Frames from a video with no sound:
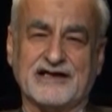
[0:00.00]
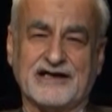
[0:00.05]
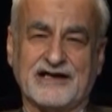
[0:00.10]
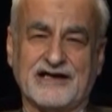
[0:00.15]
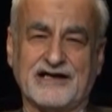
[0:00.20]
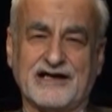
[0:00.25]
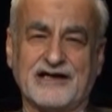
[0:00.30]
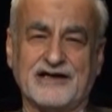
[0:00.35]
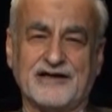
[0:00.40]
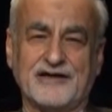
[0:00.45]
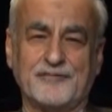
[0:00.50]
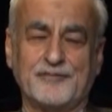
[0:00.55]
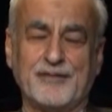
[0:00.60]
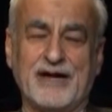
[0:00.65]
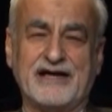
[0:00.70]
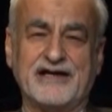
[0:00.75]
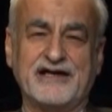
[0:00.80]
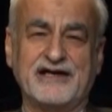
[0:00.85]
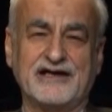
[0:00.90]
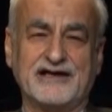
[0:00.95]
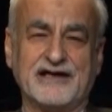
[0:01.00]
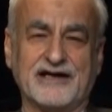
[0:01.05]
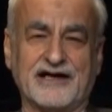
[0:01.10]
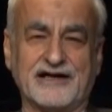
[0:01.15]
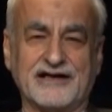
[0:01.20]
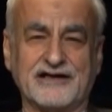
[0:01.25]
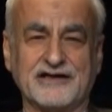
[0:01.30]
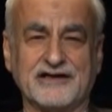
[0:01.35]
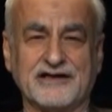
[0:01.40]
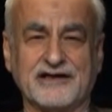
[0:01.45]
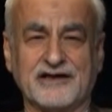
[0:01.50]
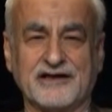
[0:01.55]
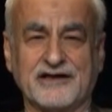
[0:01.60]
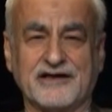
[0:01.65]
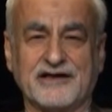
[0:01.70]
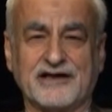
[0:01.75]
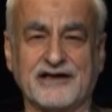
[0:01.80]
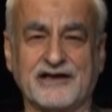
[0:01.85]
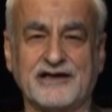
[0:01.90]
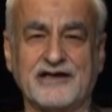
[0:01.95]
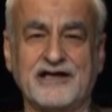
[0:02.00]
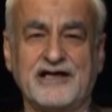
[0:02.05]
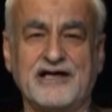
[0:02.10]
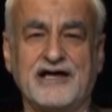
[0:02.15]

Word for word: المعنية يعني آه،